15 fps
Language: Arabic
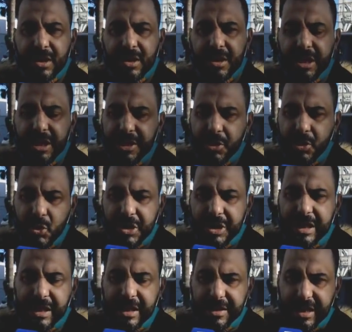يعني جوج
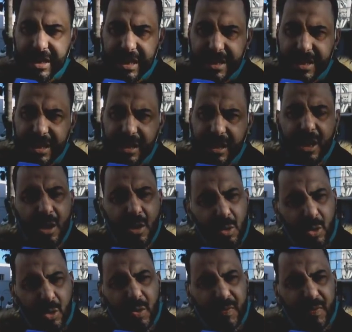ديال الضحايا
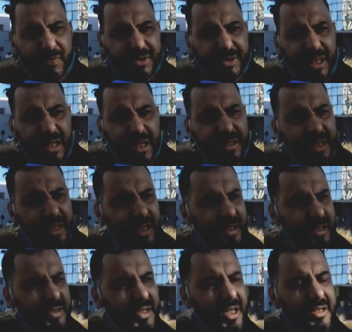وقعوا في الفتره ديال
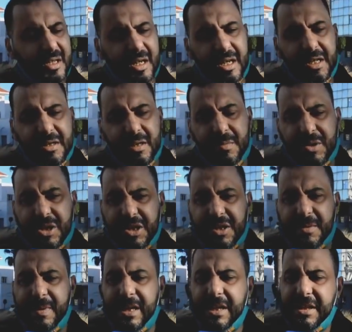السيد رئيس المجلس
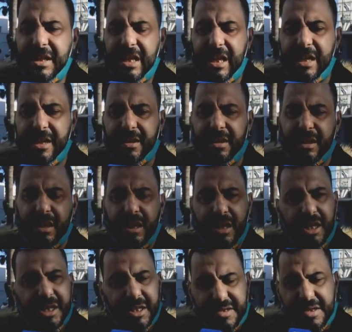البلدي الحالي
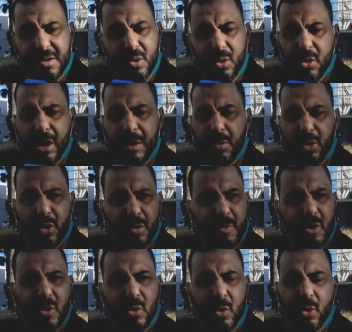يعني خصنا نقول
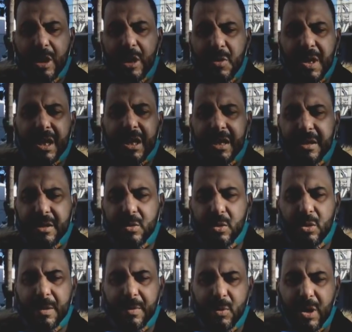الامور نقولها واقع
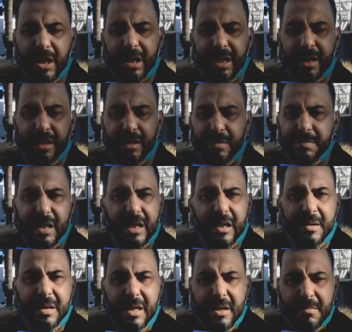نقولها بالواقع
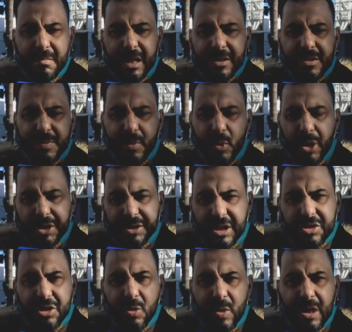ما ما نصبغوا حتى
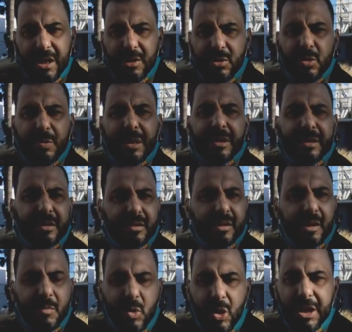شي واحد وما
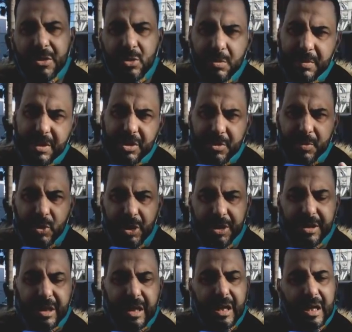نظلموا حد وما نجبدوا حد
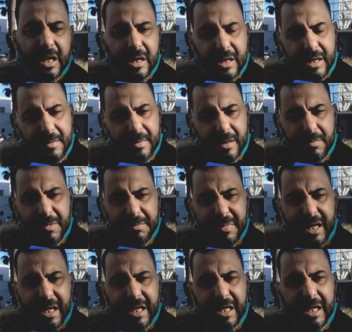
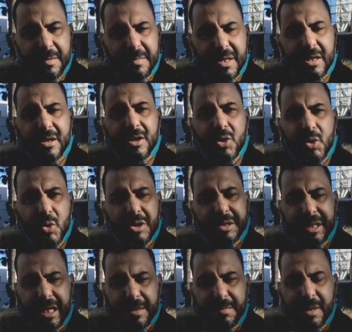المنبر الاعلامي خصو
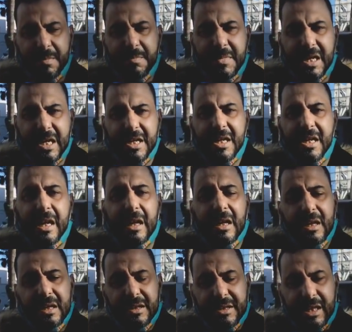يتعامل بمهنيه
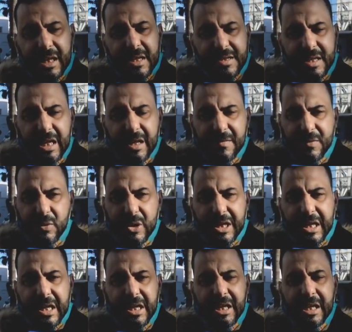انت كصحفي ولا
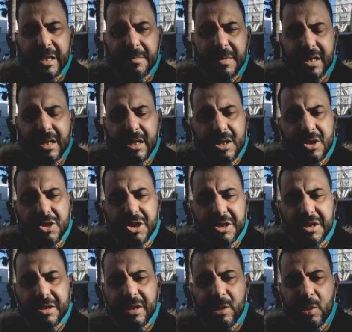كاعلامي
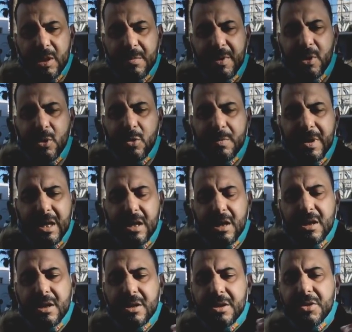جيتي تاخذ المعلومه
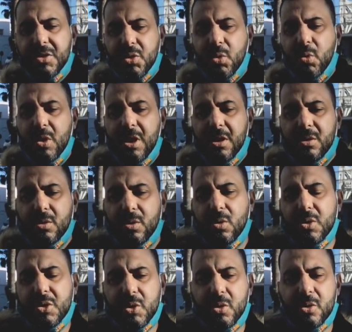نسول
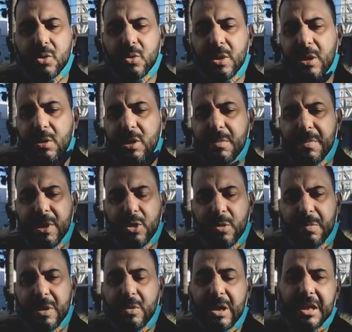ونسكت وناخذ
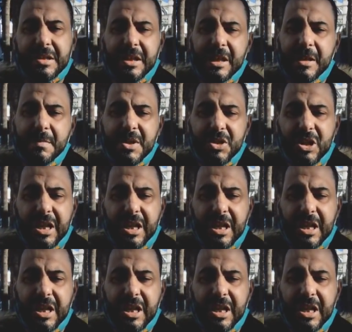المعلومه ولكن باش